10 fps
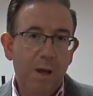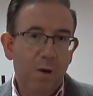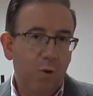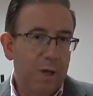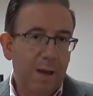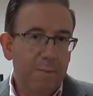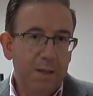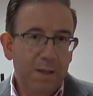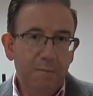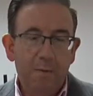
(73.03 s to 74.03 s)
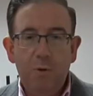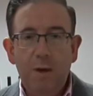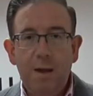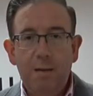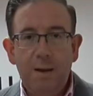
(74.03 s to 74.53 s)
Lógicamente vamos
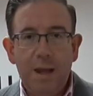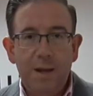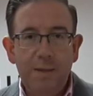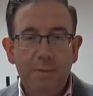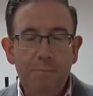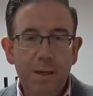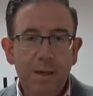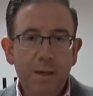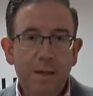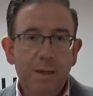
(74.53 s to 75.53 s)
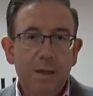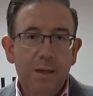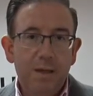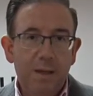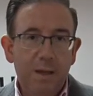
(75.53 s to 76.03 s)
a hablar también
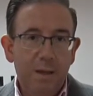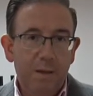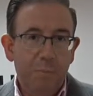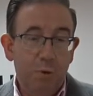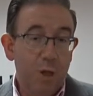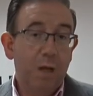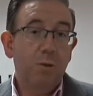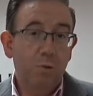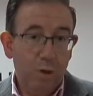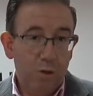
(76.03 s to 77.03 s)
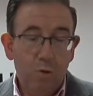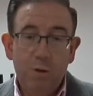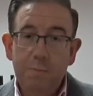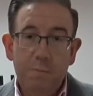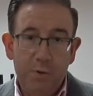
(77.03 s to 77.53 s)
de proyectos que
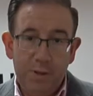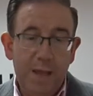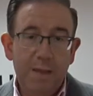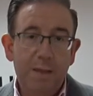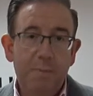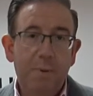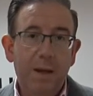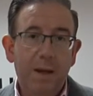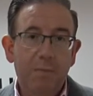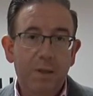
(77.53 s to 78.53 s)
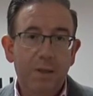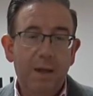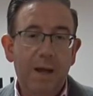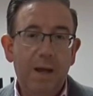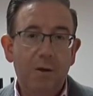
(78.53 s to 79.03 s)
son importantes para
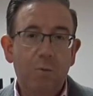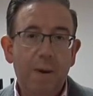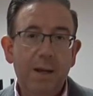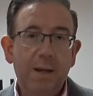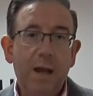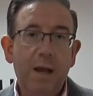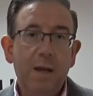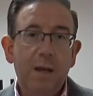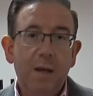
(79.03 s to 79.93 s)
nuestra comarca,